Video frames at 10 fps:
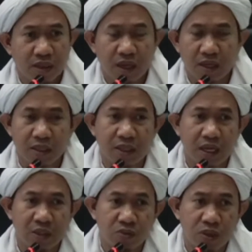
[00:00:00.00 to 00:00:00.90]
Nah ketika
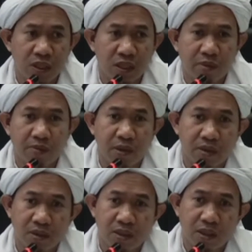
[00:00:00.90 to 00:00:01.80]
itu dia
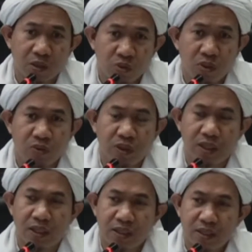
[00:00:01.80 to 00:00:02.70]
terbebas
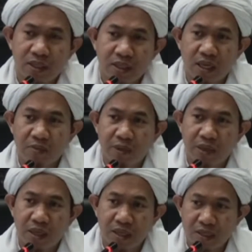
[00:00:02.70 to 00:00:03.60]
dua-duanya
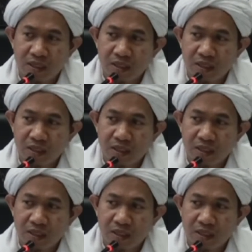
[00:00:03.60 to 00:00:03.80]
daripada